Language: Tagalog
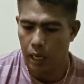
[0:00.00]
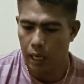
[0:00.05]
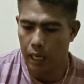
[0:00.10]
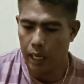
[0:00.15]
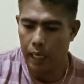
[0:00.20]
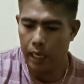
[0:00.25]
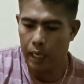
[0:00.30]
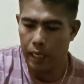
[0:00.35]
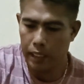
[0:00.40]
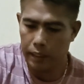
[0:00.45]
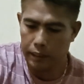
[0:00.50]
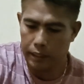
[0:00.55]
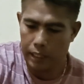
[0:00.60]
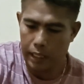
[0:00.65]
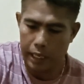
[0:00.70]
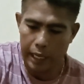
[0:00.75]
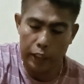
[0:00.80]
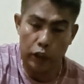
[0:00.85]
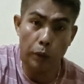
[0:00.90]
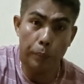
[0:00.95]
Uh,
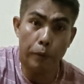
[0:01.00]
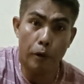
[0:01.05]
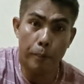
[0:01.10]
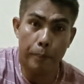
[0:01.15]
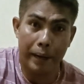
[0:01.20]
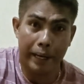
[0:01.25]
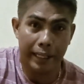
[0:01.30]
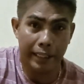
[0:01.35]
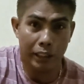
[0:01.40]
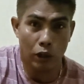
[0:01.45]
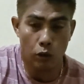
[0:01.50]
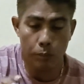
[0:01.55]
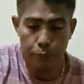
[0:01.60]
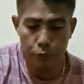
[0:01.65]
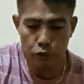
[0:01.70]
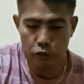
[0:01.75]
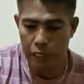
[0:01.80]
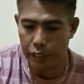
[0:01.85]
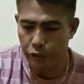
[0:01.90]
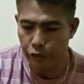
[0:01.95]
ito po, pakita ko
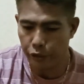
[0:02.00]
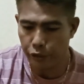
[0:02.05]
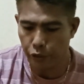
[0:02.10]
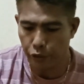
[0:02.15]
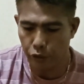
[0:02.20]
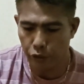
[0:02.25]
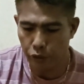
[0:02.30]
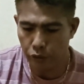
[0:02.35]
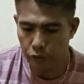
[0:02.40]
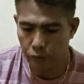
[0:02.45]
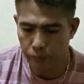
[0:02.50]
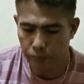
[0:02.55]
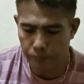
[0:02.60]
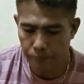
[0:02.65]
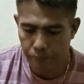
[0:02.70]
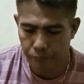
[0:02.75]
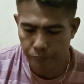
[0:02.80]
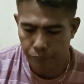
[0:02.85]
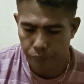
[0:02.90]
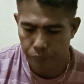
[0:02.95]
po sa inyo yung
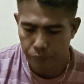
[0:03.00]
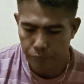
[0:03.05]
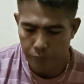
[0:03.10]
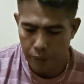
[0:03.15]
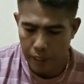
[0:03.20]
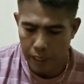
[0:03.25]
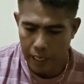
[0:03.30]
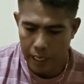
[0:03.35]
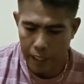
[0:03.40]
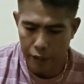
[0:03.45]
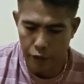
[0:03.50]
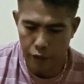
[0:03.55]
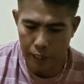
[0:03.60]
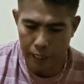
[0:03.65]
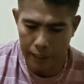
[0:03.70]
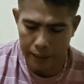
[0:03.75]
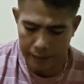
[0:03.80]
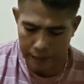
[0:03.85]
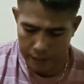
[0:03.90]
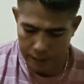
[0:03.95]
ano
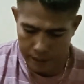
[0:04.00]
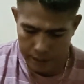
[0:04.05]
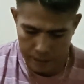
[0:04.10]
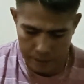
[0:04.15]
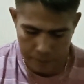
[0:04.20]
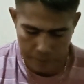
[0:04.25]
natin.